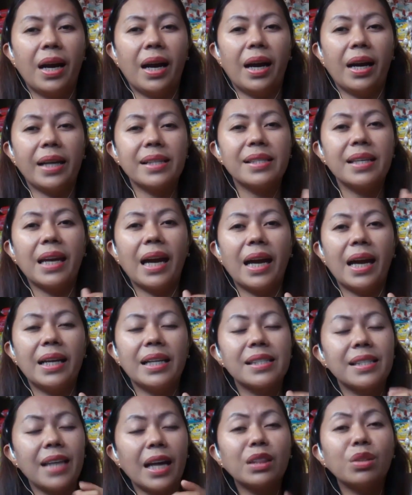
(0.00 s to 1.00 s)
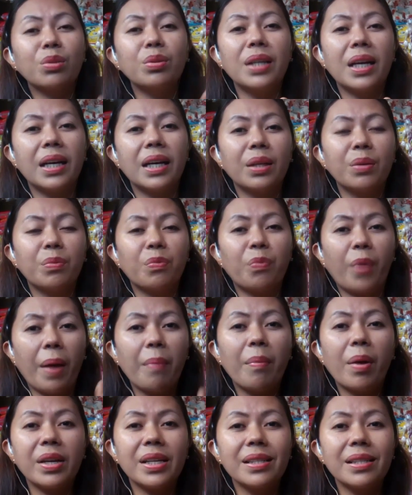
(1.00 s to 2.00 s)
Uh, kasi nga, na-set ko na yung
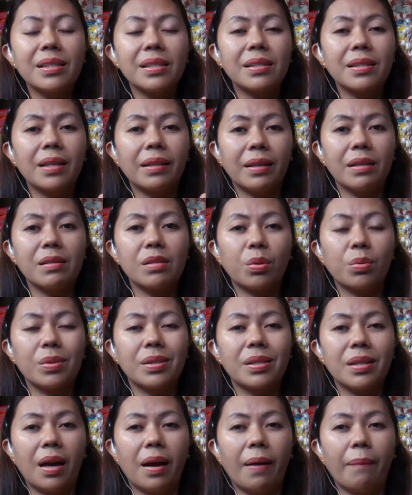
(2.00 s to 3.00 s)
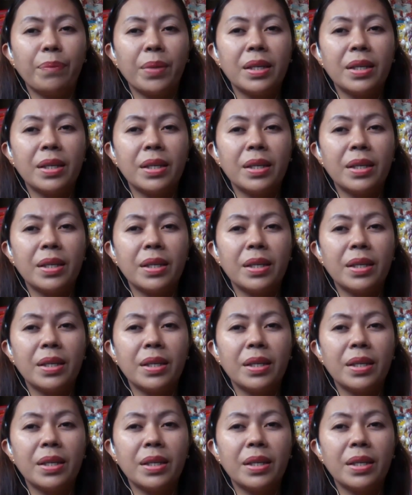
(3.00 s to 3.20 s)
primary settings ko sa,